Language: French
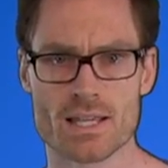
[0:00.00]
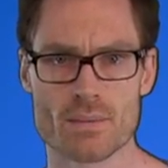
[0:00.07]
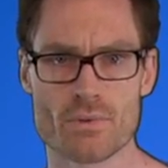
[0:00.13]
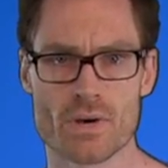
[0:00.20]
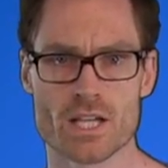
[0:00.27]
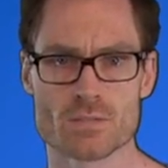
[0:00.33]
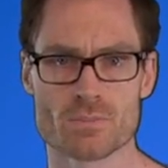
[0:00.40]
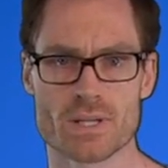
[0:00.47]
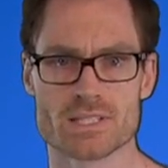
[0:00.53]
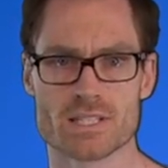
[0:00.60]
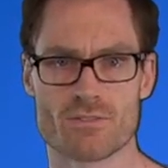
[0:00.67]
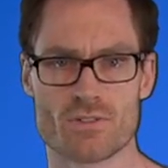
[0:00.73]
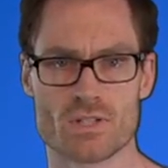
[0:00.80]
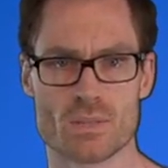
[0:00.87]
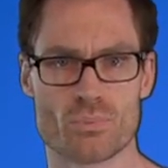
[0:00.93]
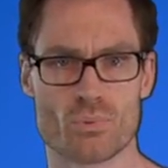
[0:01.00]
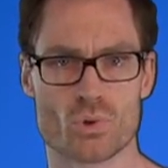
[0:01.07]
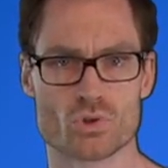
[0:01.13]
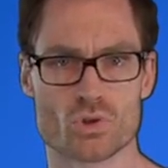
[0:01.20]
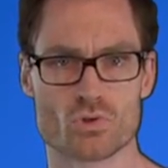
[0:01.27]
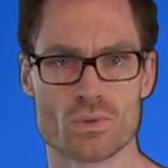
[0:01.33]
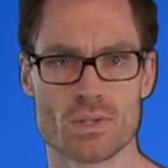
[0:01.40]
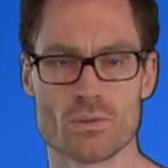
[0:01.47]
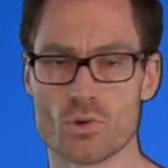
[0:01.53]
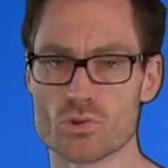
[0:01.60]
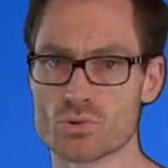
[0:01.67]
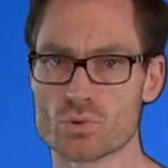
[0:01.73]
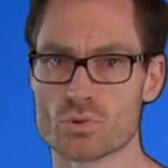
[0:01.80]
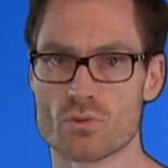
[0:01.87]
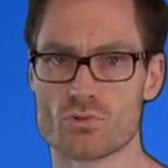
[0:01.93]
Gamer Express est fini pour aujourd'hui,
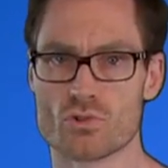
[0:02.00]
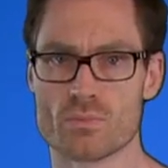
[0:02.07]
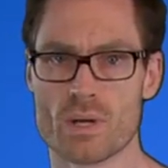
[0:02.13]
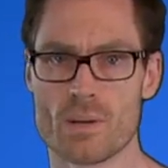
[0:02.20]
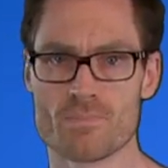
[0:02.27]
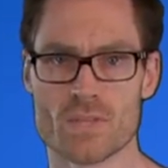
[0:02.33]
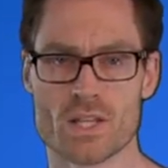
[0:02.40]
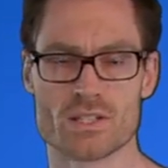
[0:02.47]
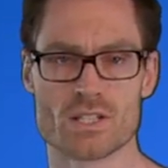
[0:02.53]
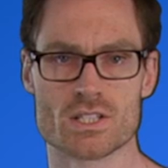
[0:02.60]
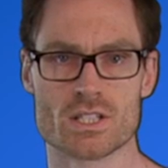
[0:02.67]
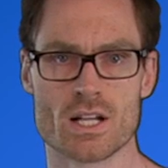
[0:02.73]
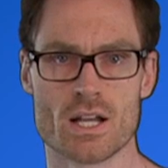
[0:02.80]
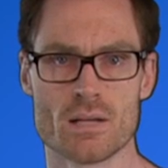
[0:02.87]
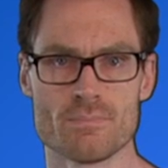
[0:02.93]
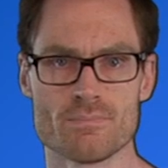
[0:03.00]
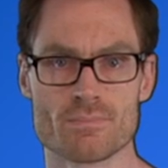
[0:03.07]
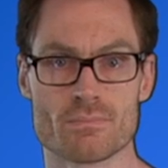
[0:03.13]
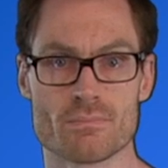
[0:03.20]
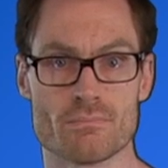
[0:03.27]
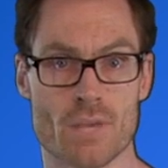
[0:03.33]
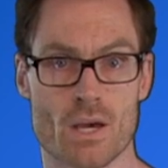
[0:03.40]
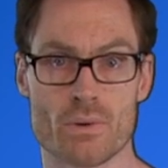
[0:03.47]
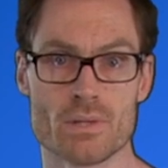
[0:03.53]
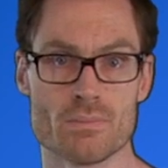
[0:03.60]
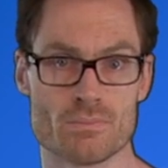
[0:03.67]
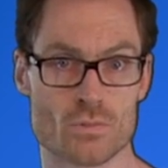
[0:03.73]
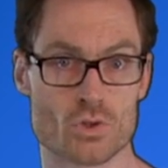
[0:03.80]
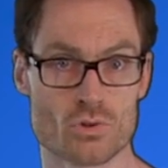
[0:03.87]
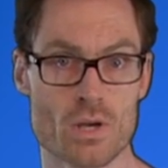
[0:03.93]
on se retrouve demain, et d'ici là, bah
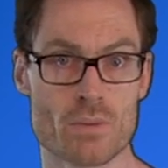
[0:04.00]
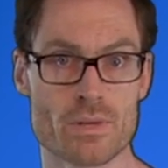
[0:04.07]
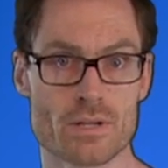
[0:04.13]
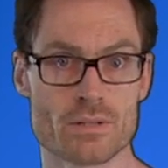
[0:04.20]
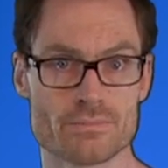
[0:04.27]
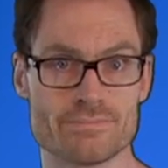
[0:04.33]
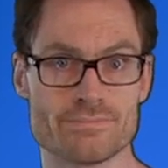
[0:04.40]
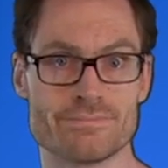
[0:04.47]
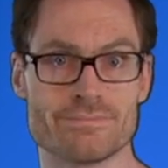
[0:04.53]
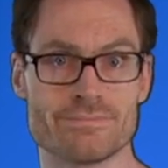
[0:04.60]
oui, jouez bien